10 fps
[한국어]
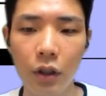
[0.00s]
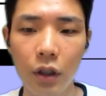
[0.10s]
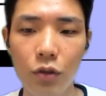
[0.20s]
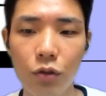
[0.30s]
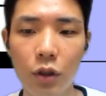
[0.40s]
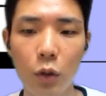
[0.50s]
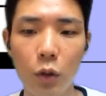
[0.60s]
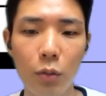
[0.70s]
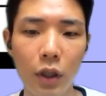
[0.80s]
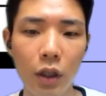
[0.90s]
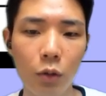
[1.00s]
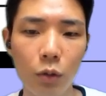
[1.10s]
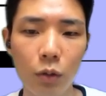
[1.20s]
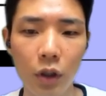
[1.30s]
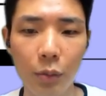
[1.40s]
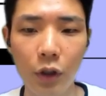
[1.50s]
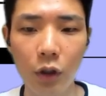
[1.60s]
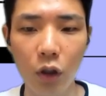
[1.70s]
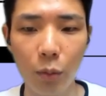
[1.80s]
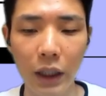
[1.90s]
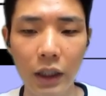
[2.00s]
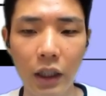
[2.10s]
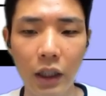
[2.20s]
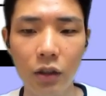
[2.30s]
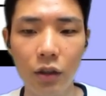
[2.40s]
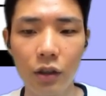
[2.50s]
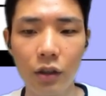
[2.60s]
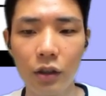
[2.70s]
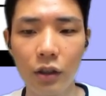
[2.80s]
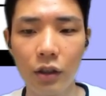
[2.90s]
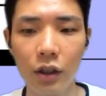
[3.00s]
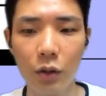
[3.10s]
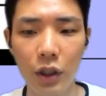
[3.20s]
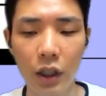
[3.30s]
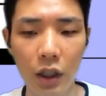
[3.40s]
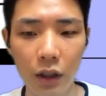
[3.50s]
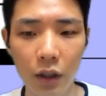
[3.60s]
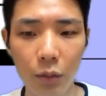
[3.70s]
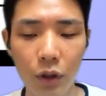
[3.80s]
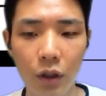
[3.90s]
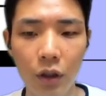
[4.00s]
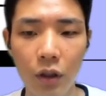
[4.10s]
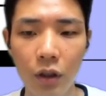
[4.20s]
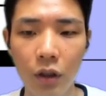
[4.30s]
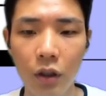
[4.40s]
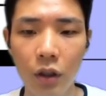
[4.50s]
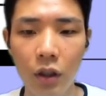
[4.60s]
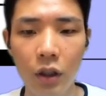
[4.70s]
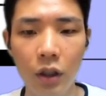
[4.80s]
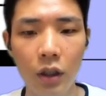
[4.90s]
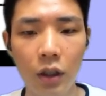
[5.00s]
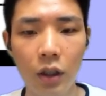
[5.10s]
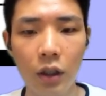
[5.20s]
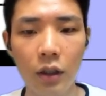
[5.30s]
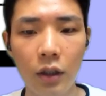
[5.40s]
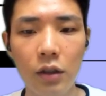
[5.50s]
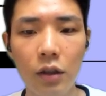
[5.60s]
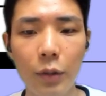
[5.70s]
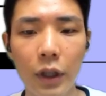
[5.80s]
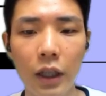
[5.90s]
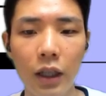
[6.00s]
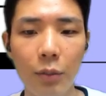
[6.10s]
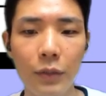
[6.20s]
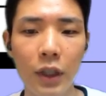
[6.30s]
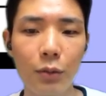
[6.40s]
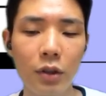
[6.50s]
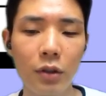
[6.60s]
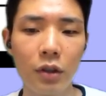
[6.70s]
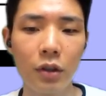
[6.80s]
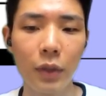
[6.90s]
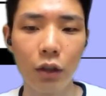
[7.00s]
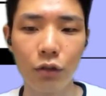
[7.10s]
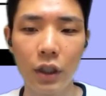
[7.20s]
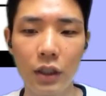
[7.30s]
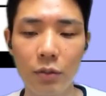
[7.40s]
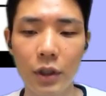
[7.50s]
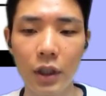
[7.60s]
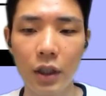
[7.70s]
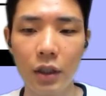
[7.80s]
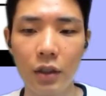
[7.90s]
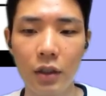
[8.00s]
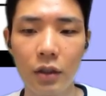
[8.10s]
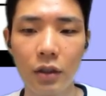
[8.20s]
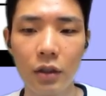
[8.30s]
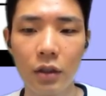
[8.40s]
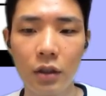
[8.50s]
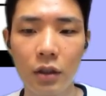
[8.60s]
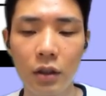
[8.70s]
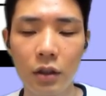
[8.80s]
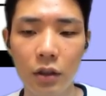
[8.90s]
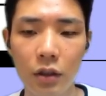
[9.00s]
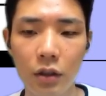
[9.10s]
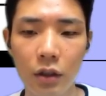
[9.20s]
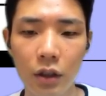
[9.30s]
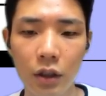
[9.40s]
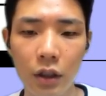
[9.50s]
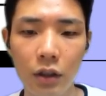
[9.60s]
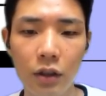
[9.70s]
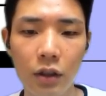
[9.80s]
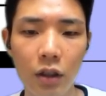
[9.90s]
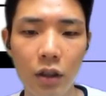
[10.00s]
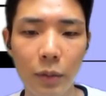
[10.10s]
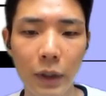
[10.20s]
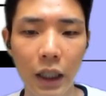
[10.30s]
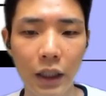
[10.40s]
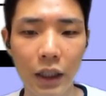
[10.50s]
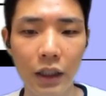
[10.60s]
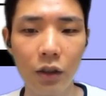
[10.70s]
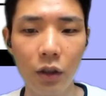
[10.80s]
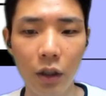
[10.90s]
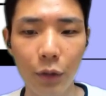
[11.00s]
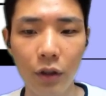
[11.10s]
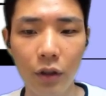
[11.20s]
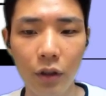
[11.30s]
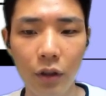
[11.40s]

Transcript: 단순히 로깅만 하고 입력으로 받은 핸들러를 그대로 실행하기 때문에 핸들러의 반환값 타입을 바꾸지 않습니다. 즉, 인트를 반환하는 핸들러라면